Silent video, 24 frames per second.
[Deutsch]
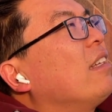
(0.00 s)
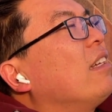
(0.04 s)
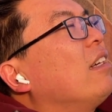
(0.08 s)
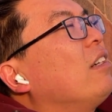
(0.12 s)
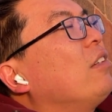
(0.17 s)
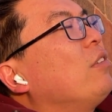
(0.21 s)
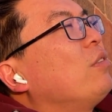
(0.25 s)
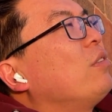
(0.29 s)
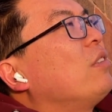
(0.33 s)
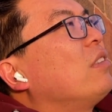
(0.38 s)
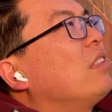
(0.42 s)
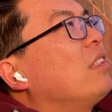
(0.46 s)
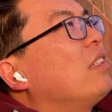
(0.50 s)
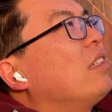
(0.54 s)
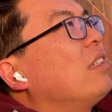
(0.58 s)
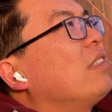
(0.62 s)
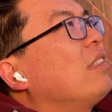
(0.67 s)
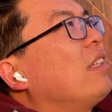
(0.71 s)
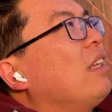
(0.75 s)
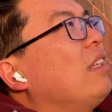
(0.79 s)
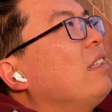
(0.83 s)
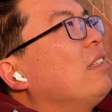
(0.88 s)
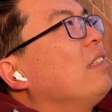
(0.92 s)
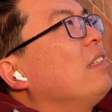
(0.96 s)
Ja? Und äh,
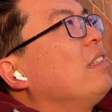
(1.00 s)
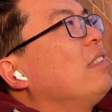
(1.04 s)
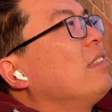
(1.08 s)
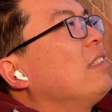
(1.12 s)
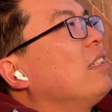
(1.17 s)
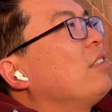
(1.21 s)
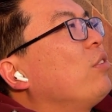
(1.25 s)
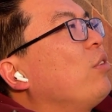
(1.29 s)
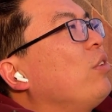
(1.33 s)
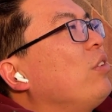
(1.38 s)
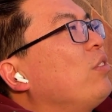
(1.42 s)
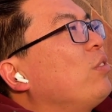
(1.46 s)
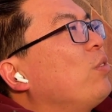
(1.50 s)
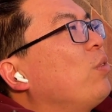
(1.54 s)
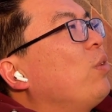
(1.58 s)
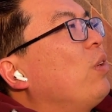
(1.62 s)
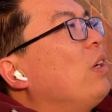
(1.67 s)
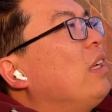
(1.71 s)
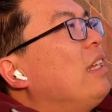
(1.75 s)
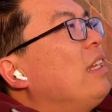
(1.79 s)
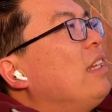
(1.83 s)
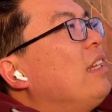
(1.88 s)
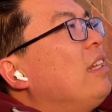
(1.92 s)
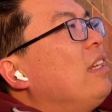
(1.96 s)
dann ist natürlich
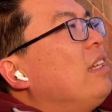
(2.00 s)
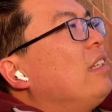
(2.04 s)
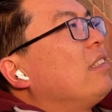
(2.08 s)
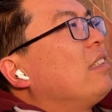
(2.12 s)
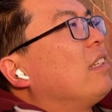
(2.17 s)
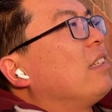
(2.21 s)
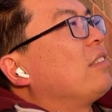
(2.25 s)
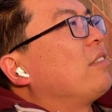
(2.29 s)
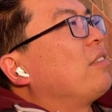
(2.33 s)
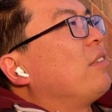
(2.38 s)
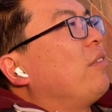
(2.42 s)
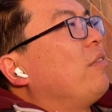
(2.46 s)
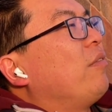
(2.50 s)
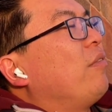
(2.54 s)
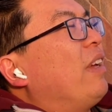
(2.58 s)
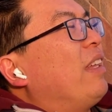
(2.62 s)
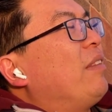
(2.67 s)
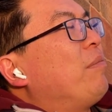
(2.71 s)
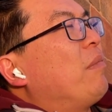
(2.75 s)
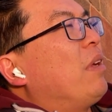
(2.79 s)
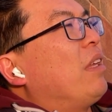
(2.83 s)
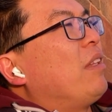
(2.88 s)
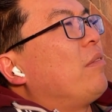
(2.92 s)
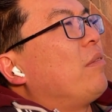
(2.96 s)
so, dass
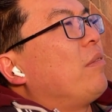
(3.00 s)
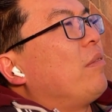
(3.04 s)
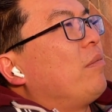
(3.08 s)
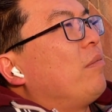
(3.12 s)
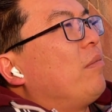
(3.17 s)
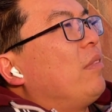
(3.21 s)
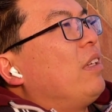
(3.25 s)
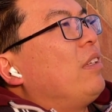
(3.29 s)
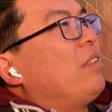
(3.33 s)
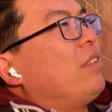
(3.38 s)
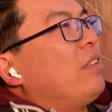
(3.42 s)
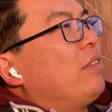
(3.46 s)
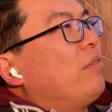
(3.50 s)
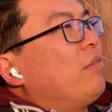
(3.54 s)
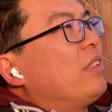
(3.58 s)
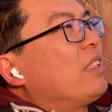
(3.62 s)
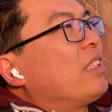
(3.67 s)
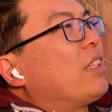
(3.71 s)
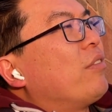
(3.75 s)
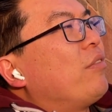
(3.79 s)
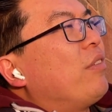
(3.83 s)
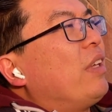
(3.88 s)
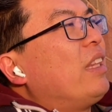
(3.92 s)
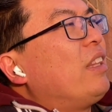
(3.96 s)
wenn man was,
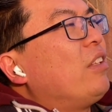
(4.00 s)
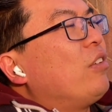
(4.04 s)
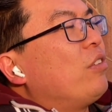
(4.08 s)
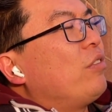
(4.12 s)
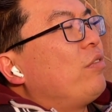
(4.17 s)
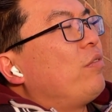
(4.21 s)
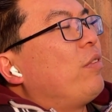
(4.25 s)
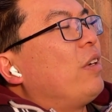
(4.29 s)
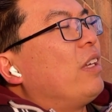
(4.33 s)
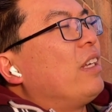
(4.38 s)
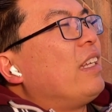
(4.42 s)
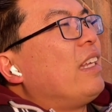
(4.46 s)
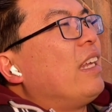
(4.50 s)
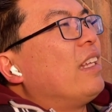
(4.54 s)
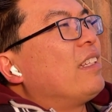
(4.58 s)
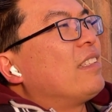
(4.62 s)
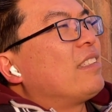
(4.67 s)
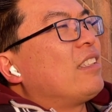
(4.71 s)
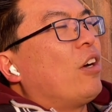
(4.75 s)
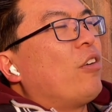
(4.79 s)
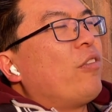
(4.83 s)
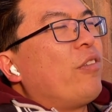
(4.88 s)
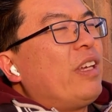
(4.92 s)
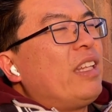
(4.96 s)
was gewinnt oder verliert,
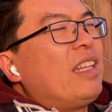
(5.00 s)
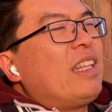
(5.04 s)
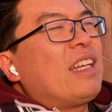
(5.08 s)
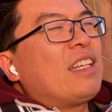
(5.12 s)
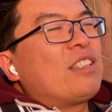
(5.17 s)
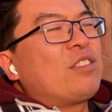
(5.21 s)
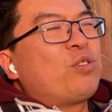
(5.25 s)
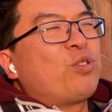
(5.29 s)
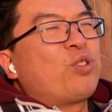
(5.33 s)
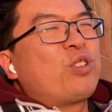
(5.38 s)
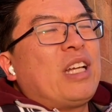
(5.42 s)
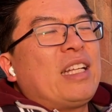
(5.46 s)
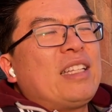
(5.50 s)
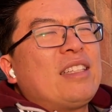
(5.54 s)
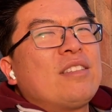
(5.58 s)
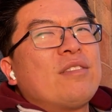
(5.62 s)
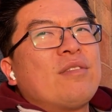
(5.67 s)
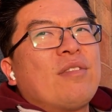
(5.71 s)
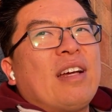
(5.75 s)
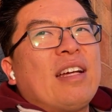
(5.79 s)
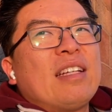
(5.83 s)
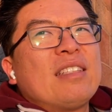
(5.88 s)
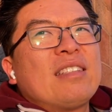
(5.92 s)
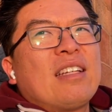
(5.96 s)
es auch weniger zu
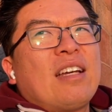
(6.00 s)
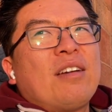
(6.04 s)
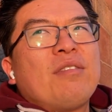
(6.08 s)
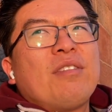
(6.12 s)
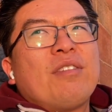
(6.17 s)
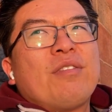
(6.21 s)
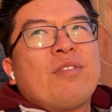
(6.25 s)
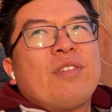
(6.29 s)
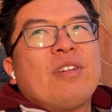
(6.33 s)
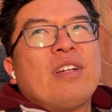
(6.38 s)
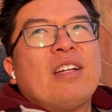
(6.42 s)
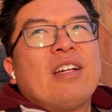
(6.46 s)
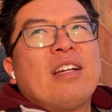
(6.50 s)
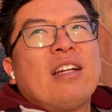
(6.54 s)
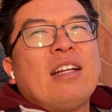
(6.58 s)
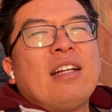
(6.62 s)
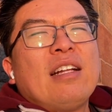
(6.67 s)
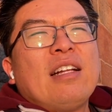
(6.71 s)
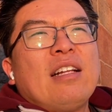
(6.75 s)
schätzen weiß, ja? wie viel